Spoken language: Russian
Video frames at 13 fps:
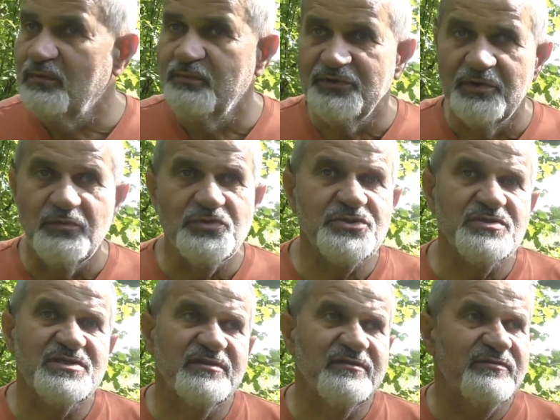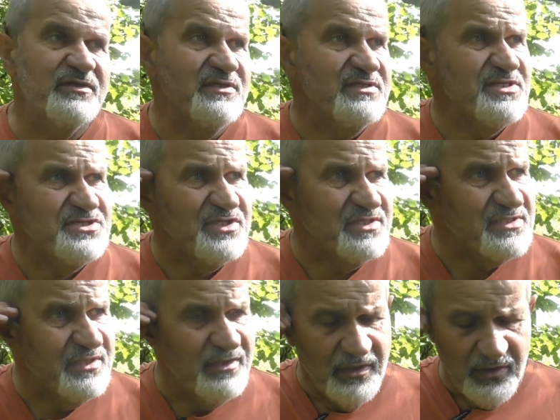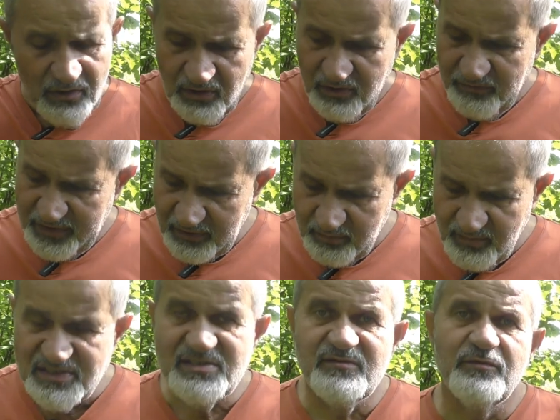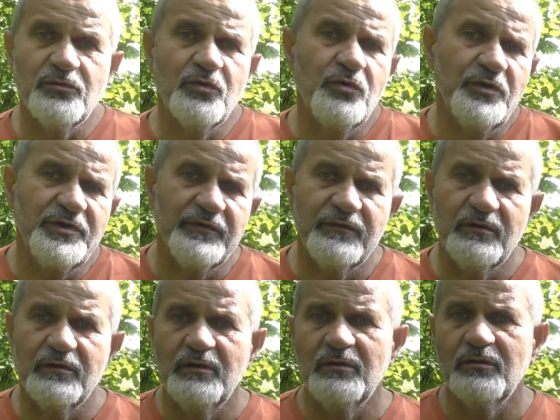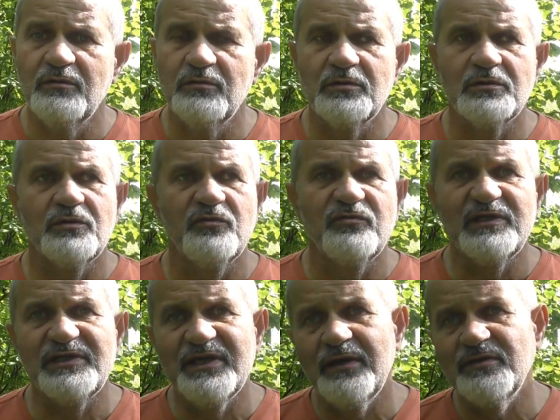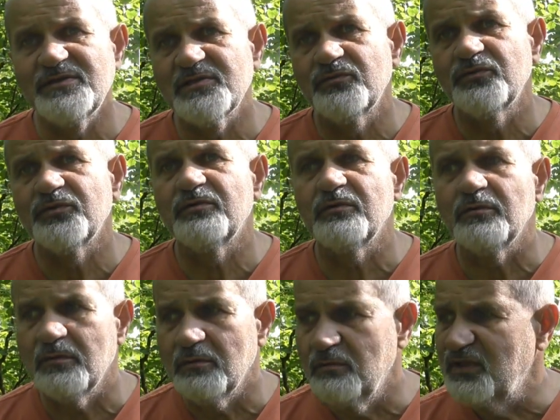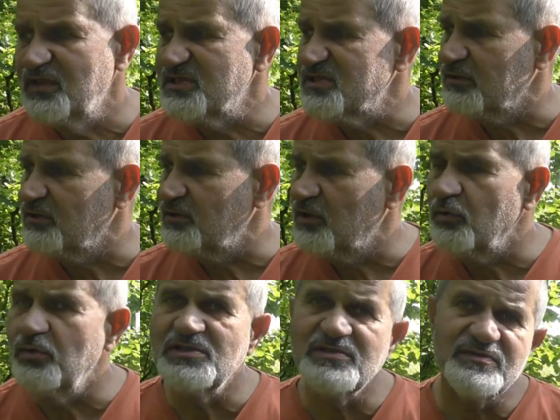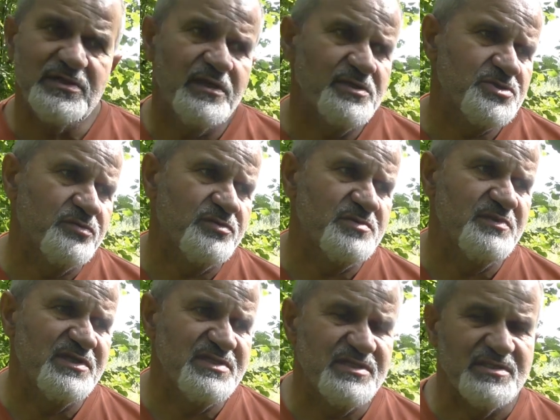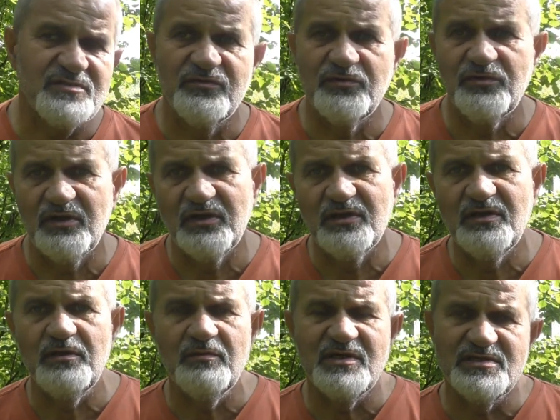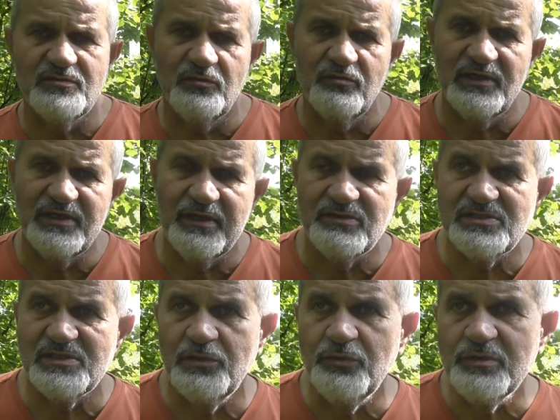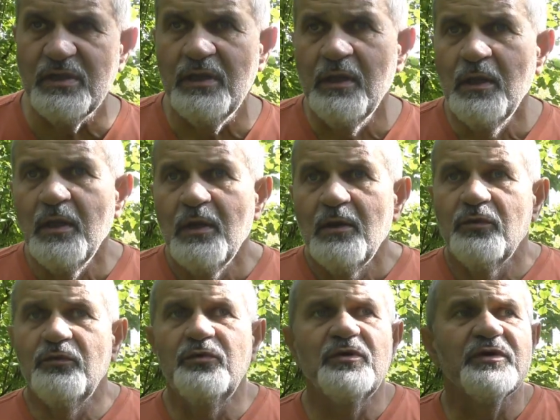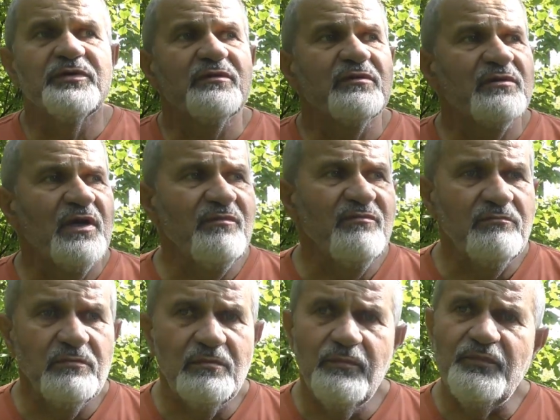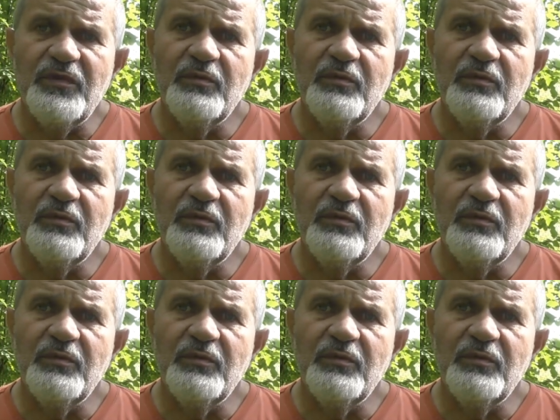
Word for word: потому что силовики сейчас, говорят, массово уходят, э, увольняются. Вот э, министр Колокольцев сказал, что из Министерства внутренних дел массово увольняются люди. Вот. Там